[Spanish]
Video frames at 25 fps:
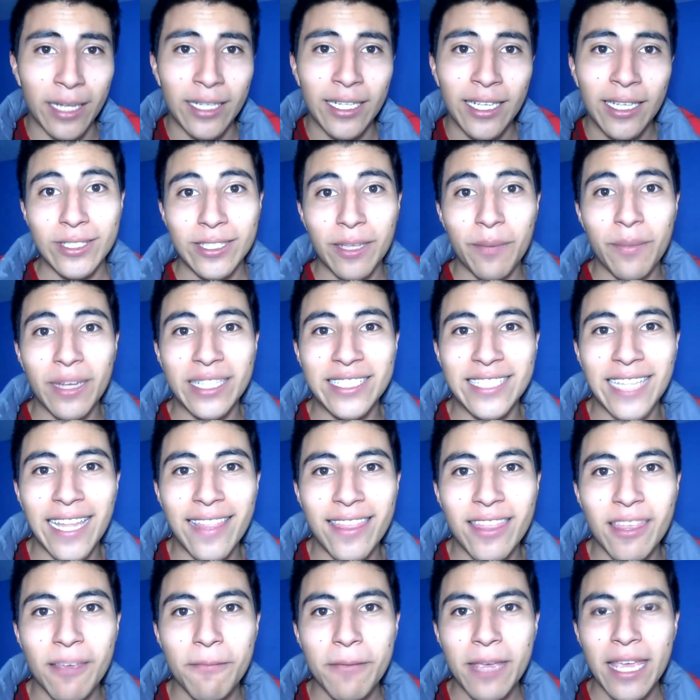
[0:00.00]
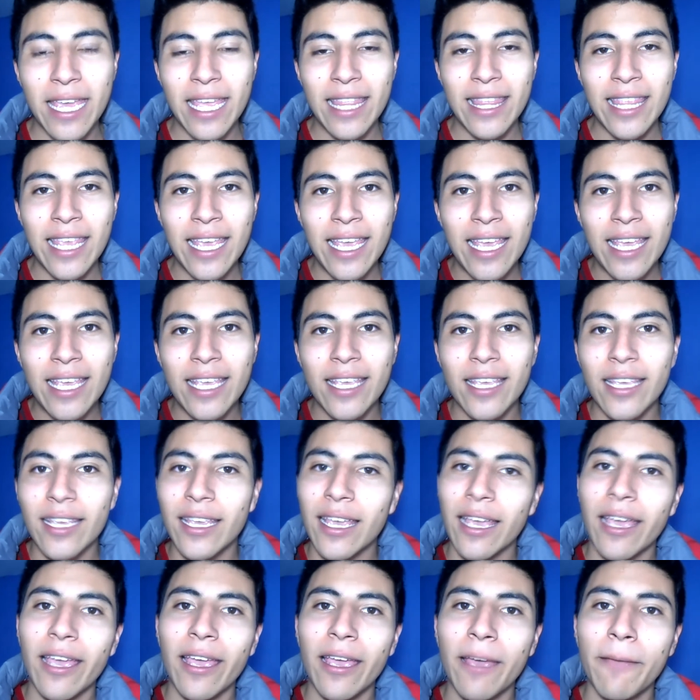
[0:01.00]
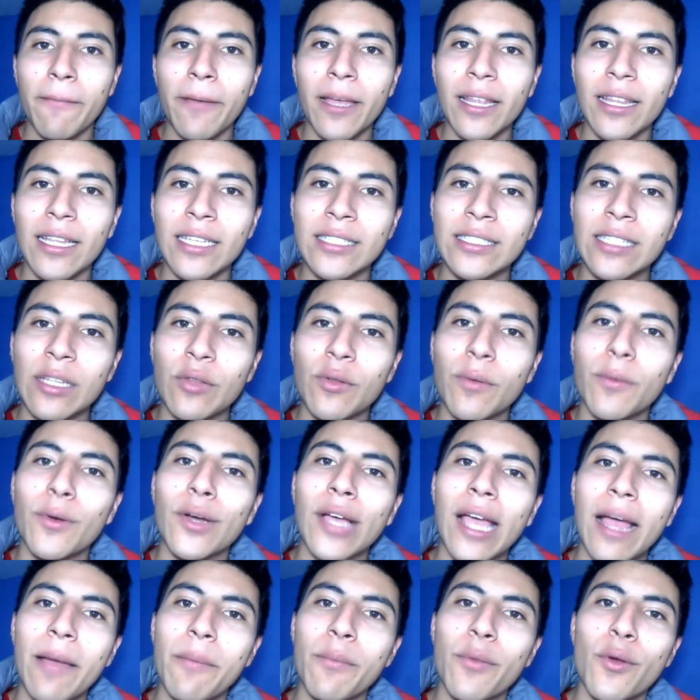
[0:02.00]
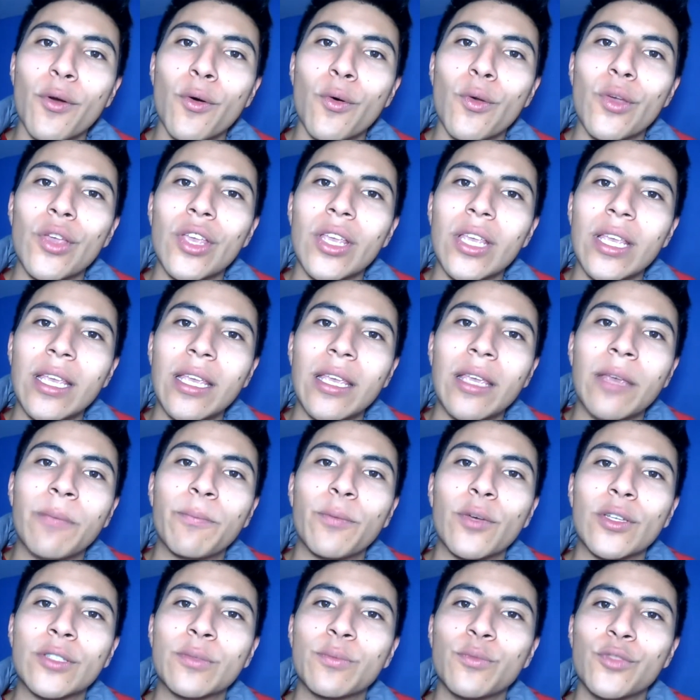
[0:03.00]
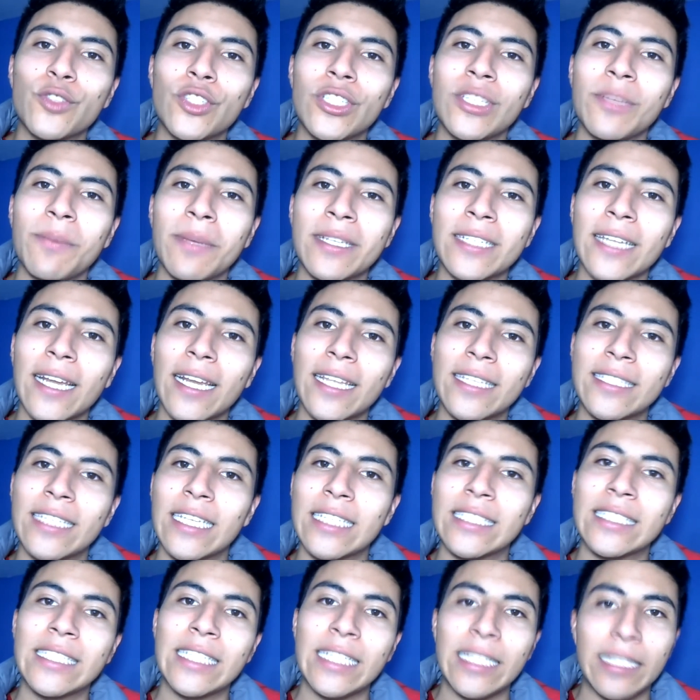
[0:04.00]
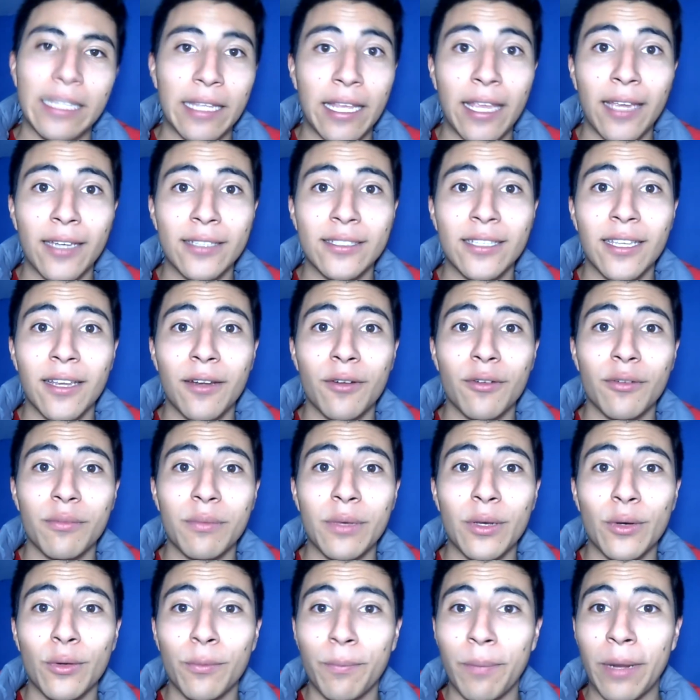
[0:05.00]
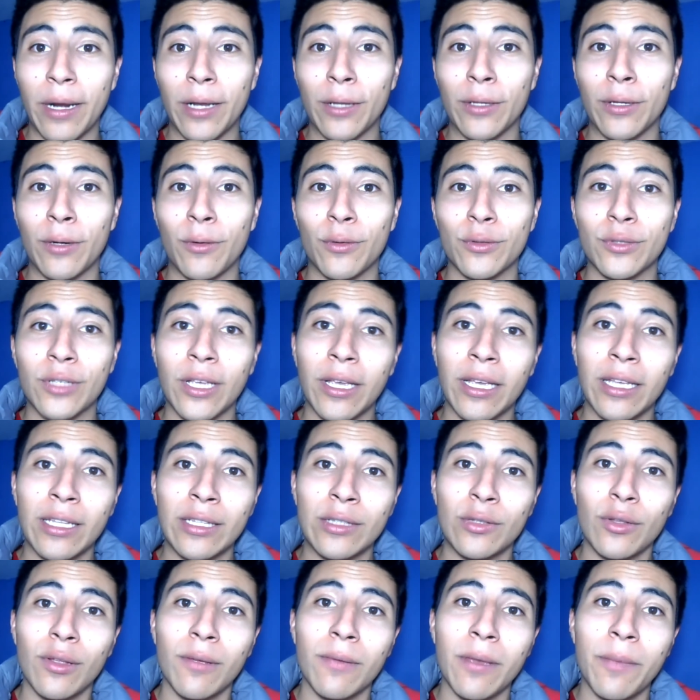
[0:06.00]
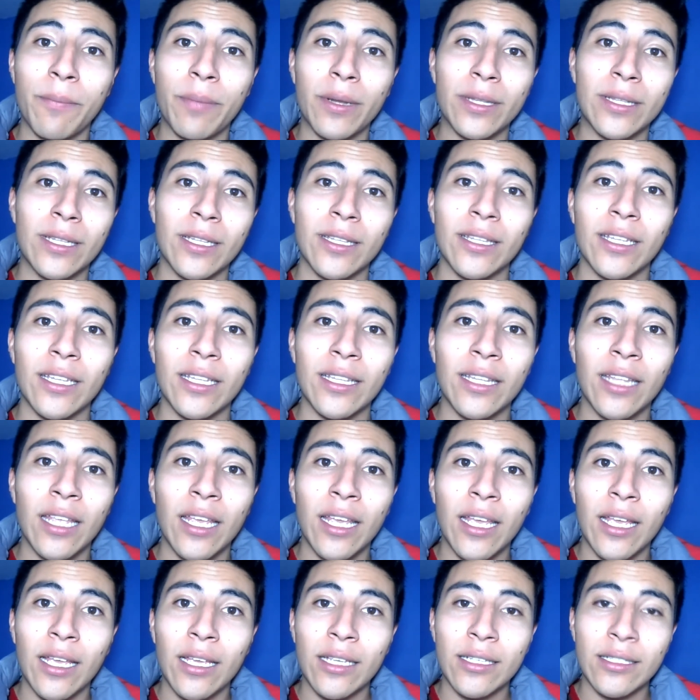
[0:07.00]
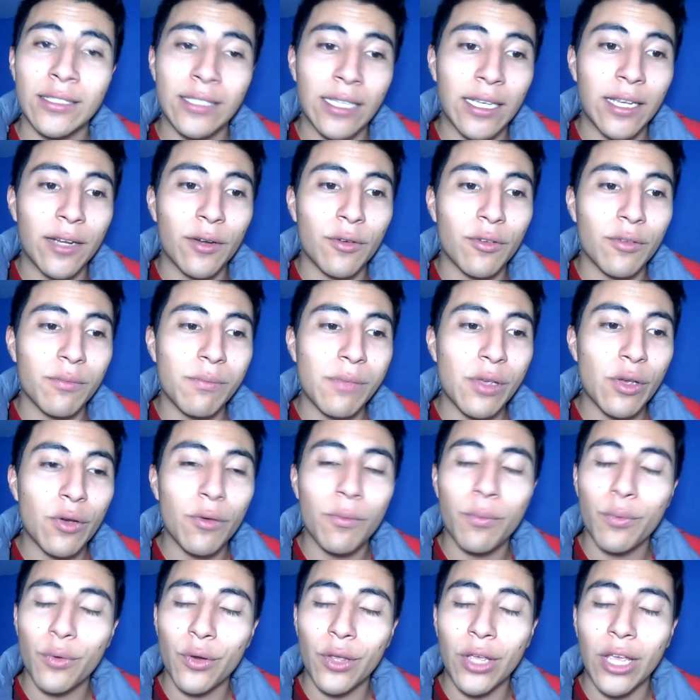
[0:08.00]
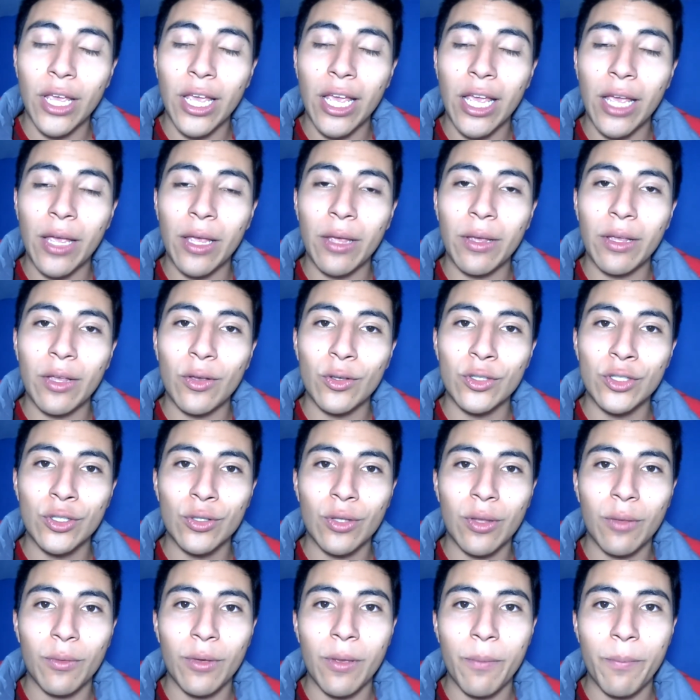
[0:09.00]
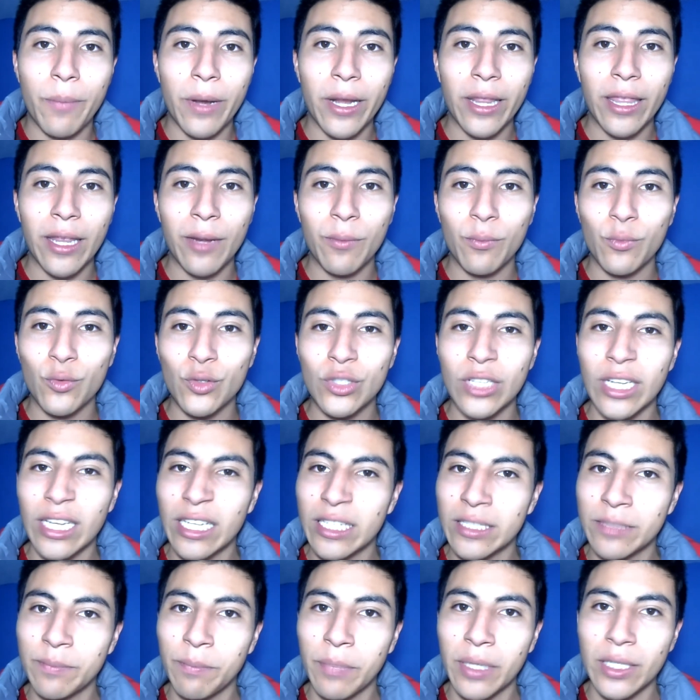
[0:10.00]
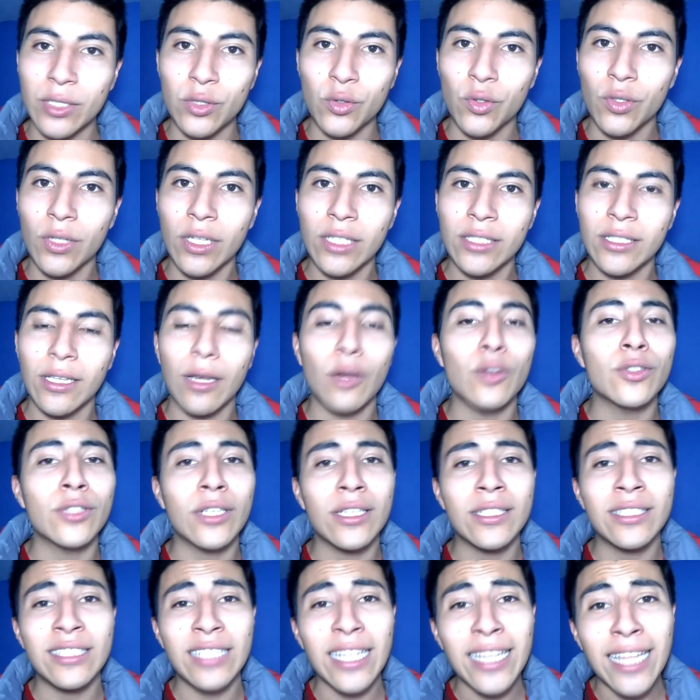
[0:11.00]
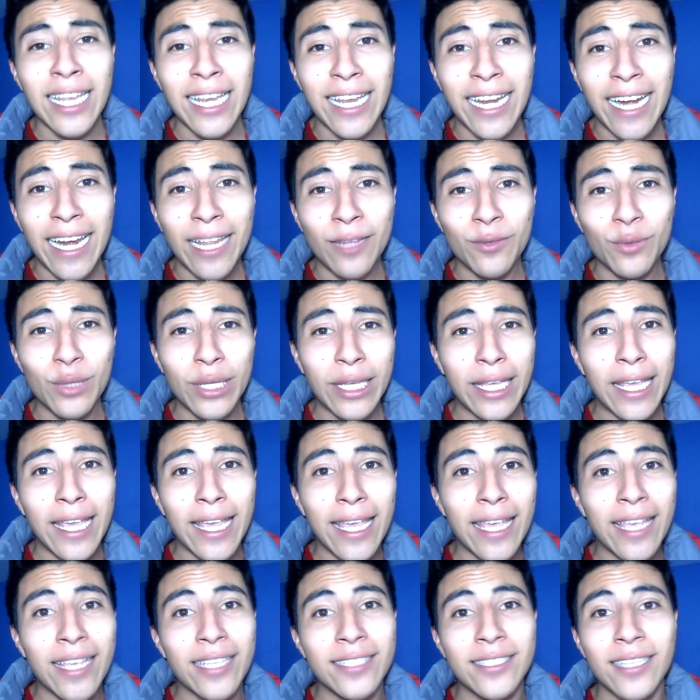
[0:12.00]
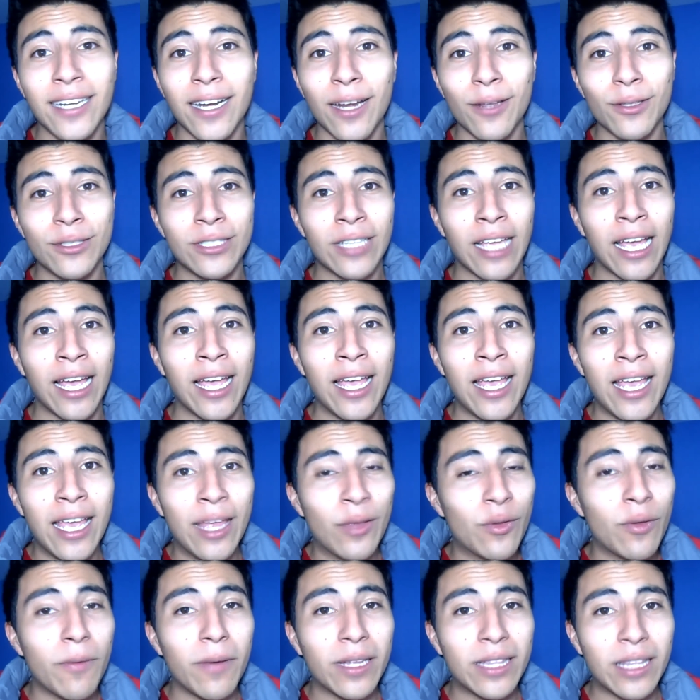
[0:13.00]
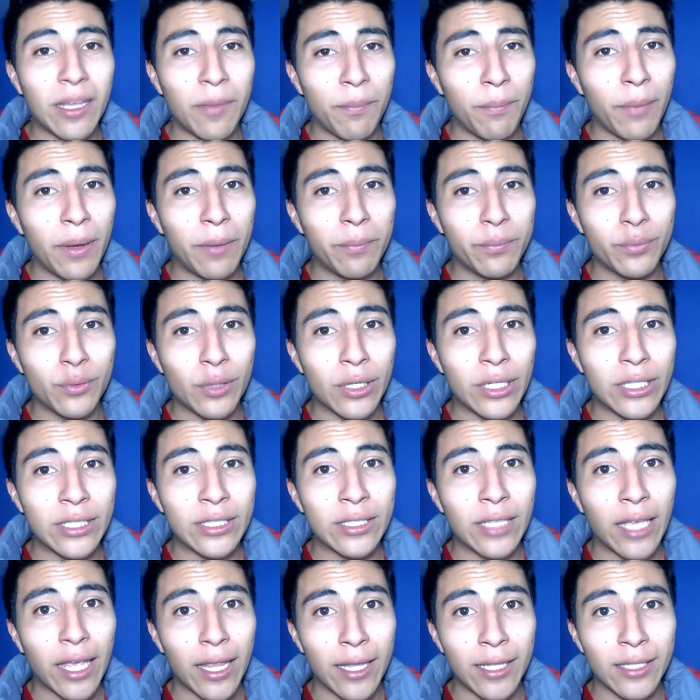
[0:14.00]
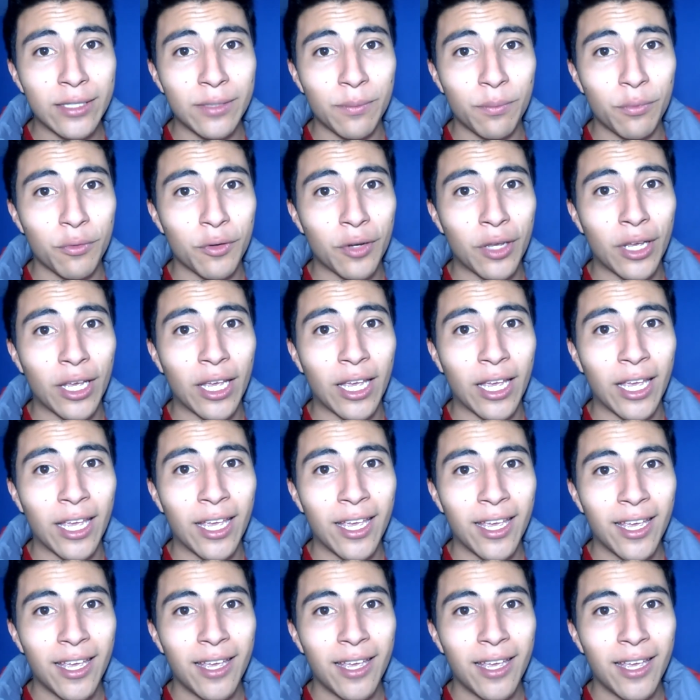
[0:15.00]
Espero que estén bastante bien y que vean este nuevo cambio y pues muchísimas gracias si quieren seguir conmigo y para los que todavía pretenden seguir conmigo porque yo siento que voy a perder muchas personas y los que están alegrando de que haya cerrado esa nueva etapa pues quédense porque